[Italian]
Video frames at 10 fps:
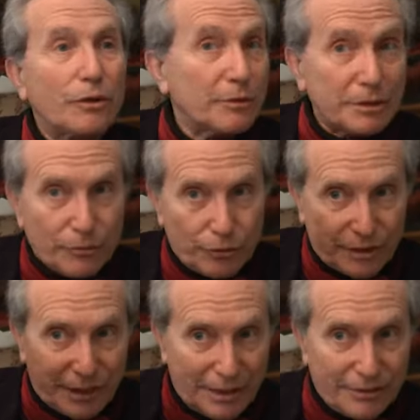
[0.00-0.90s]
come
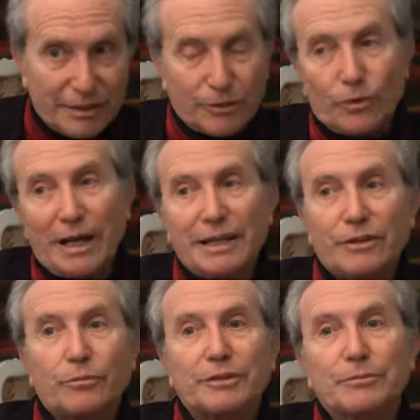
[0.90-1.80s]
dimostra la
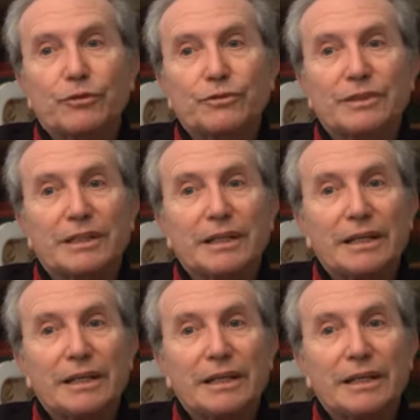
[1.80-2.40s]
statuaria, come dimostra